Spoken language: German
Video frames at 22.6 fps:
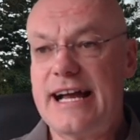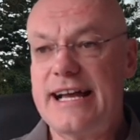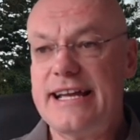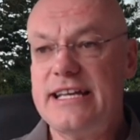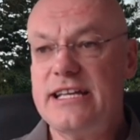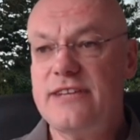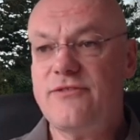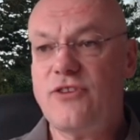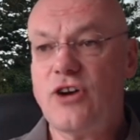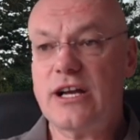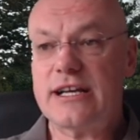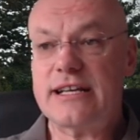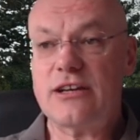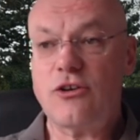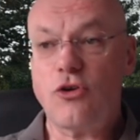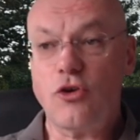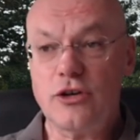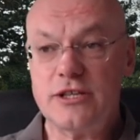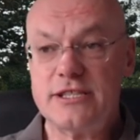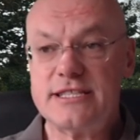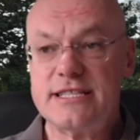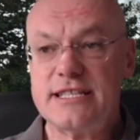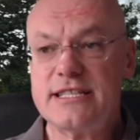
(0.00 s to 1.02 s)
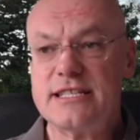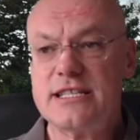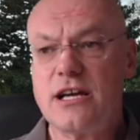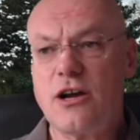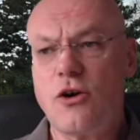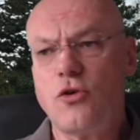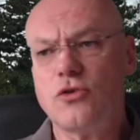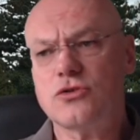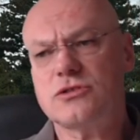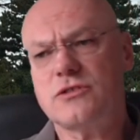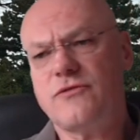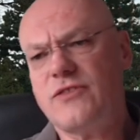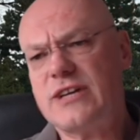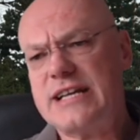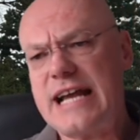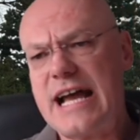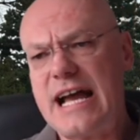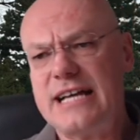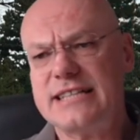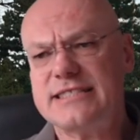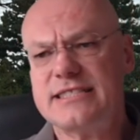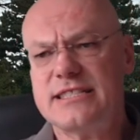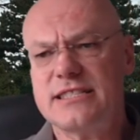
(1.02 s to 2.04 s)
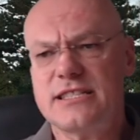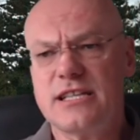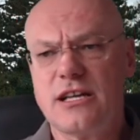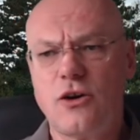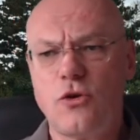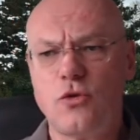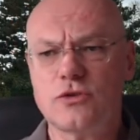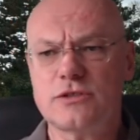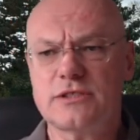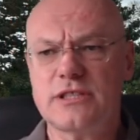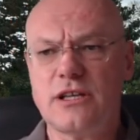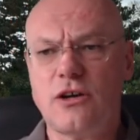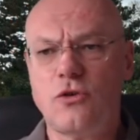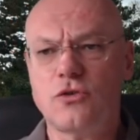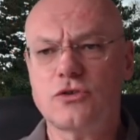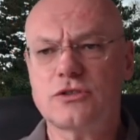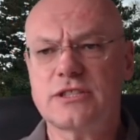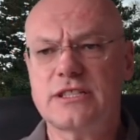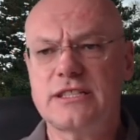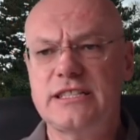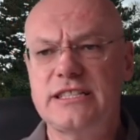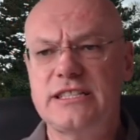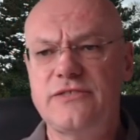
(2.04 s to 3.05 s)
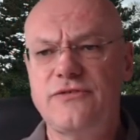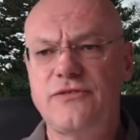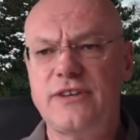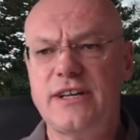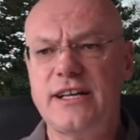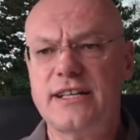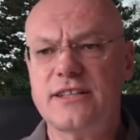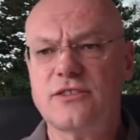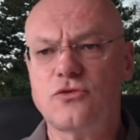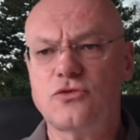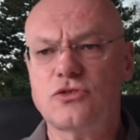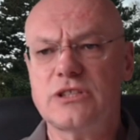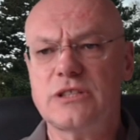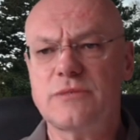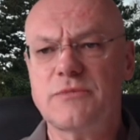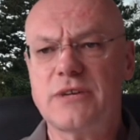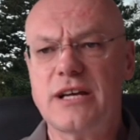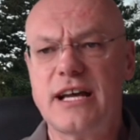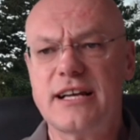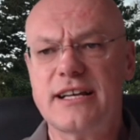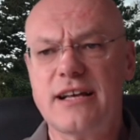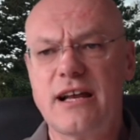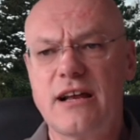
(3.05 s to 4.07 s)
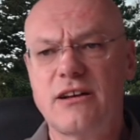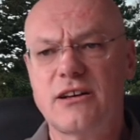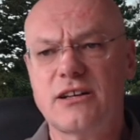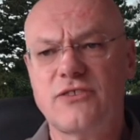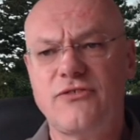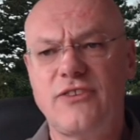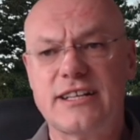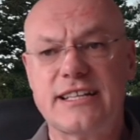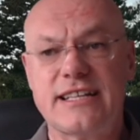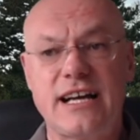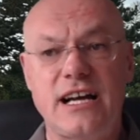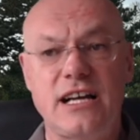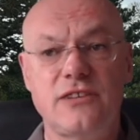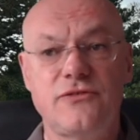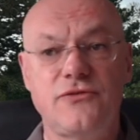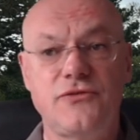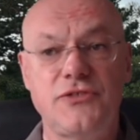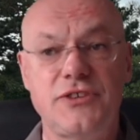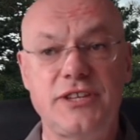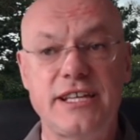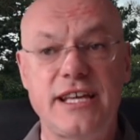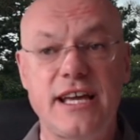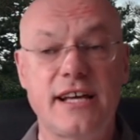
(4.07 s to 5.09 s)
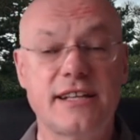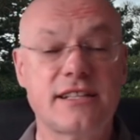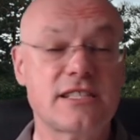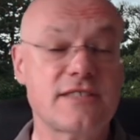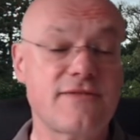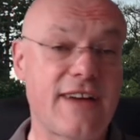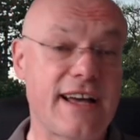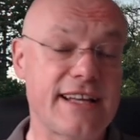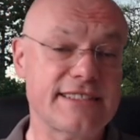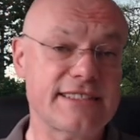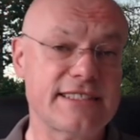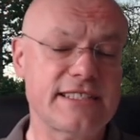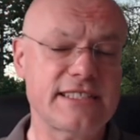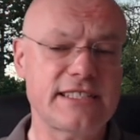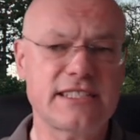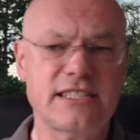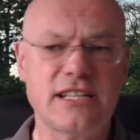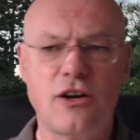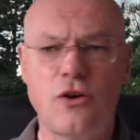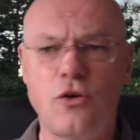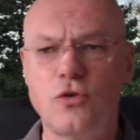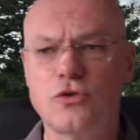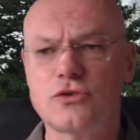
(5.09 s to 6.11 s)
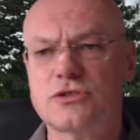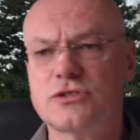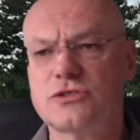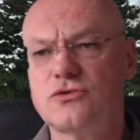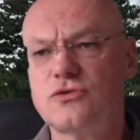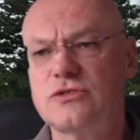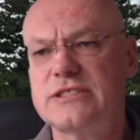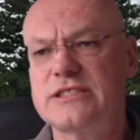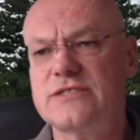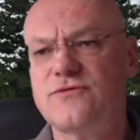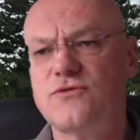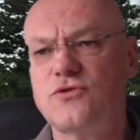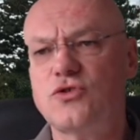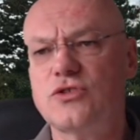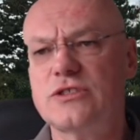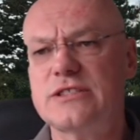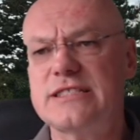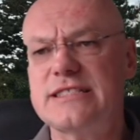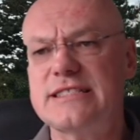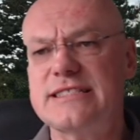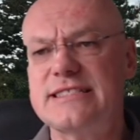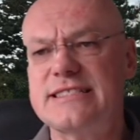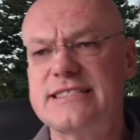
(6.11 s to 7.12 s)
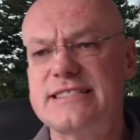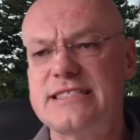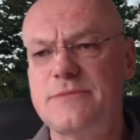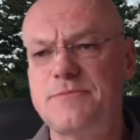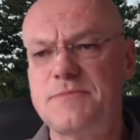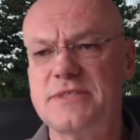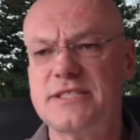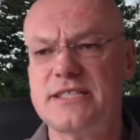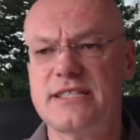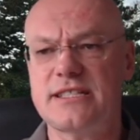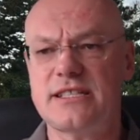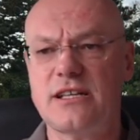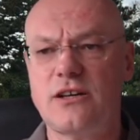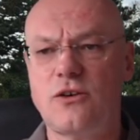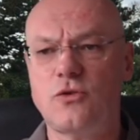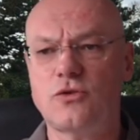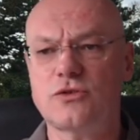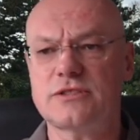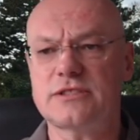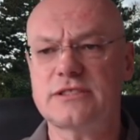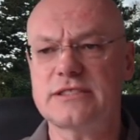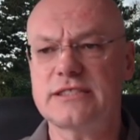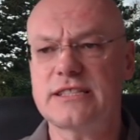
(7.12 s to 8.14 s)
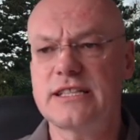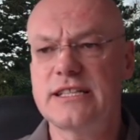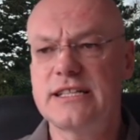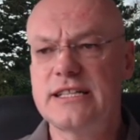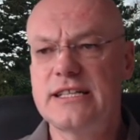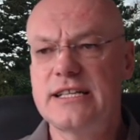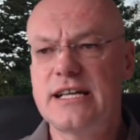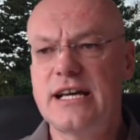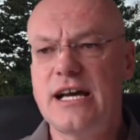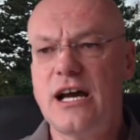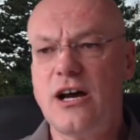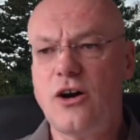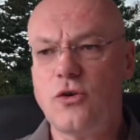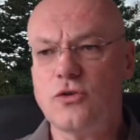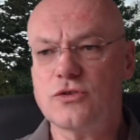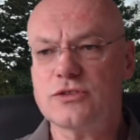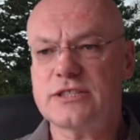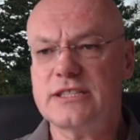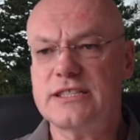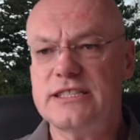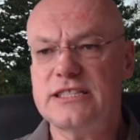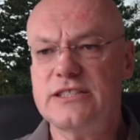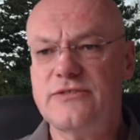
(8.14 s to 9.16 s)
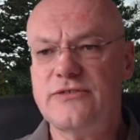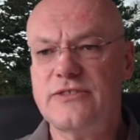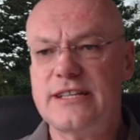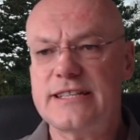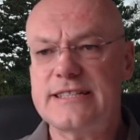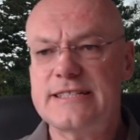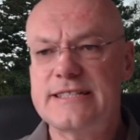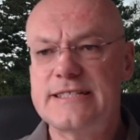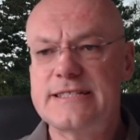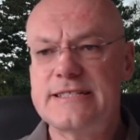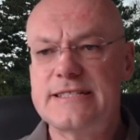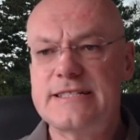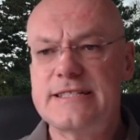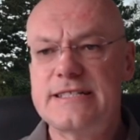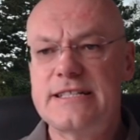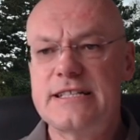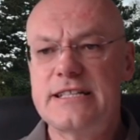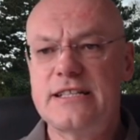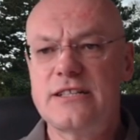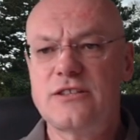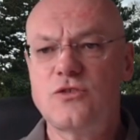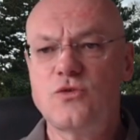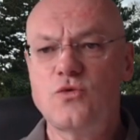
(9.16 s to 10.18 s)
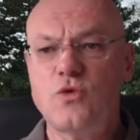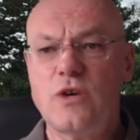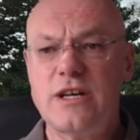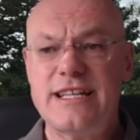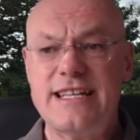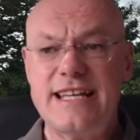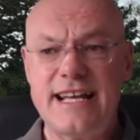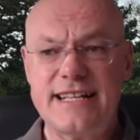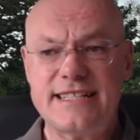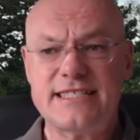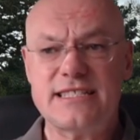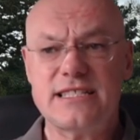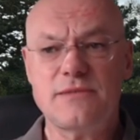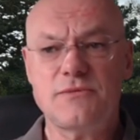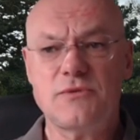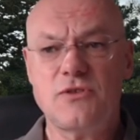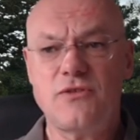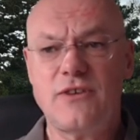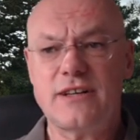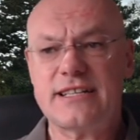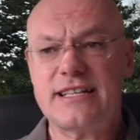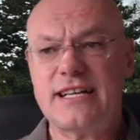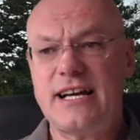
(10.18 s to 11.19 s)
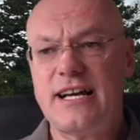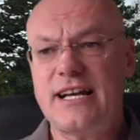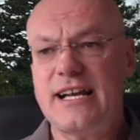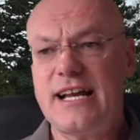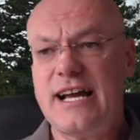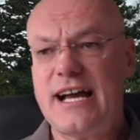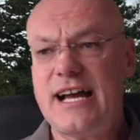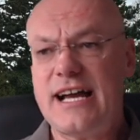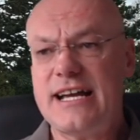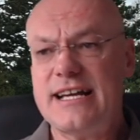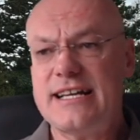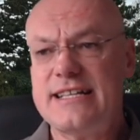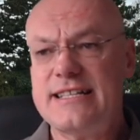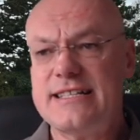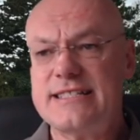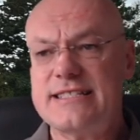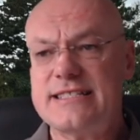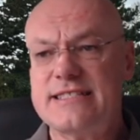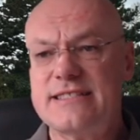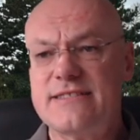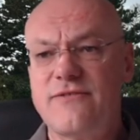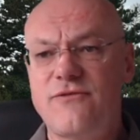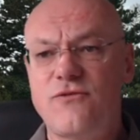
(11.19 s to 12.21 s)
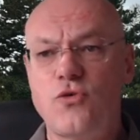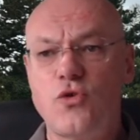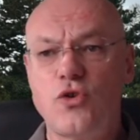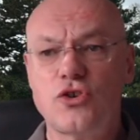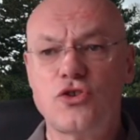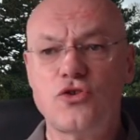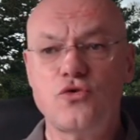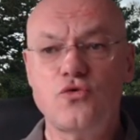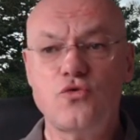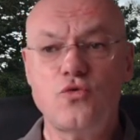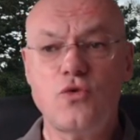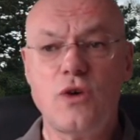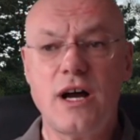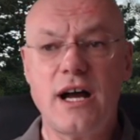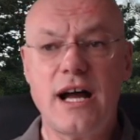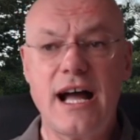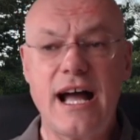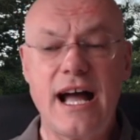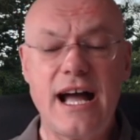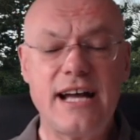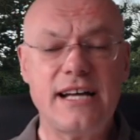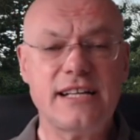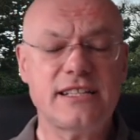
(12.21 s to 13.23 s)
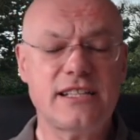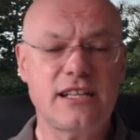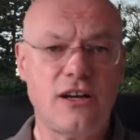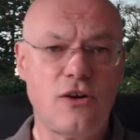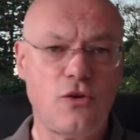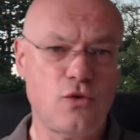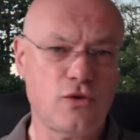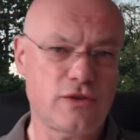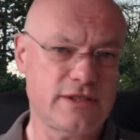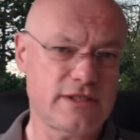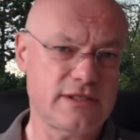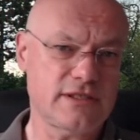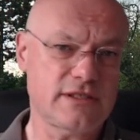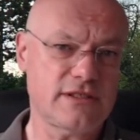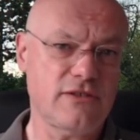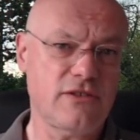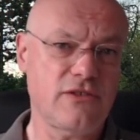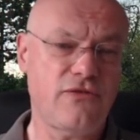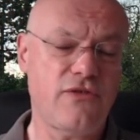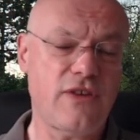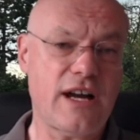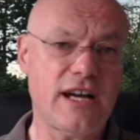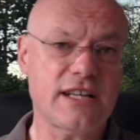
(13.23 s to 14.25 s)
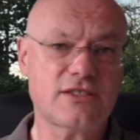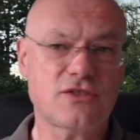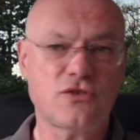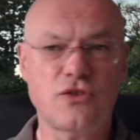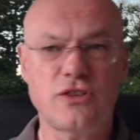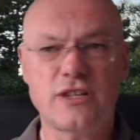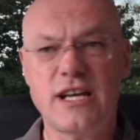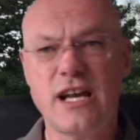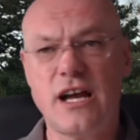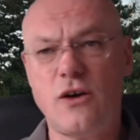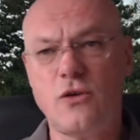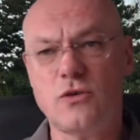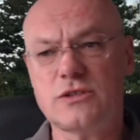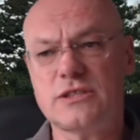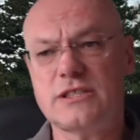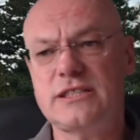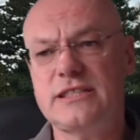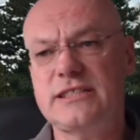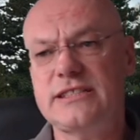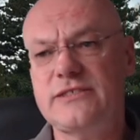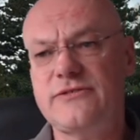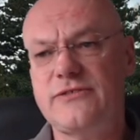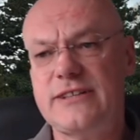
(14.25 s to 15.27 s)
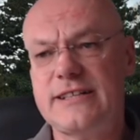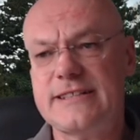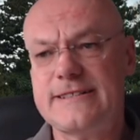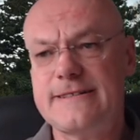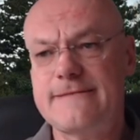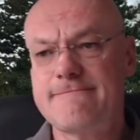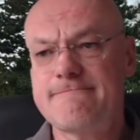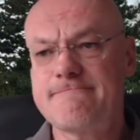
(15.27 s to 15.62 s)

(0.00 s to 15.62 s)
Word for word: äh, waren 19.000 und waren 18.000 ausgeliefert und im äh, Quartal 4 20.000 und es wurden 17.000 ausgeliefert. Nur jetzt im Quartal 1 wurden nur 8.000 Fahrzeuge ausgeliefert.